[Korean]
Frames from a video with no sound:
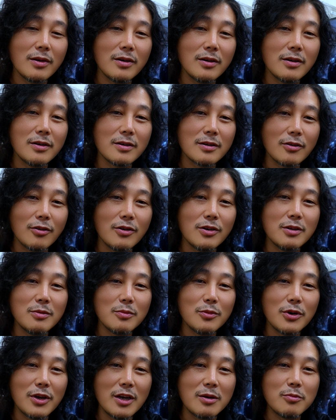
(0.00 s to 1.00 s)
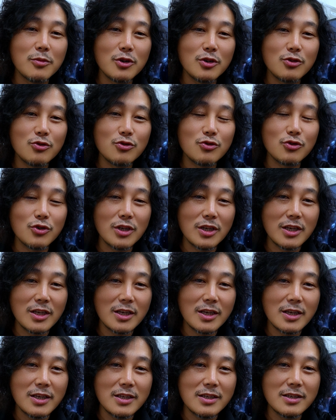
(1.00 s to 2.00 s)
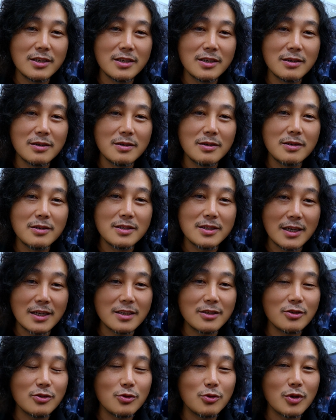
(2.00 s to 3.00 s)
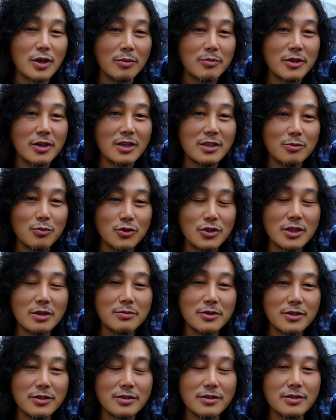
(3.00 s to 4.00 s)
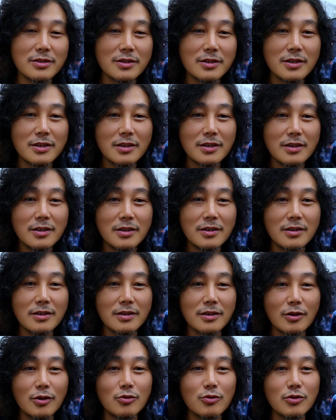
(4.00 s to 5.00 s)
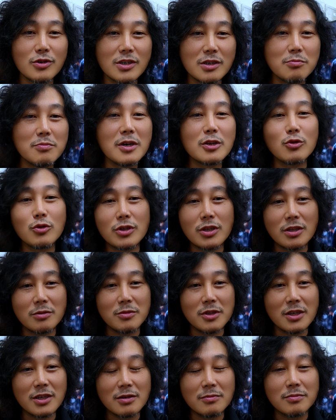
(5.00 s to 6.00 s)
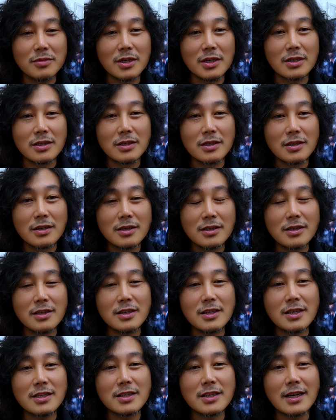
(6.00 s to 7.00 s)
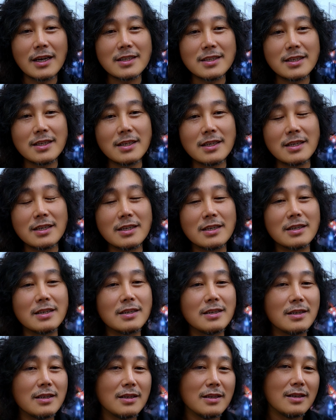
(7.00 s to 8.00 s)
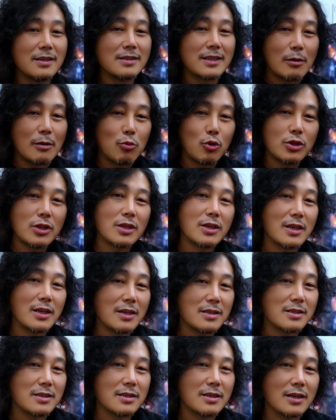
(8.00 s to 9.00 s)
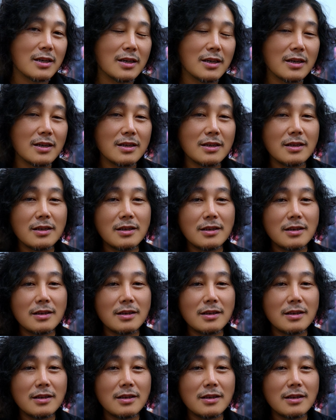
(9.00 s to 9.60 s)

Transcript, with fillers: 어, 거의 뭐 앵벌이 수준의 일을 자기 스스로 감당하지 못하면, 아, 결국 금방 도태됩니다. 금방. 그러니까 이제 가장 잘못된 케이스가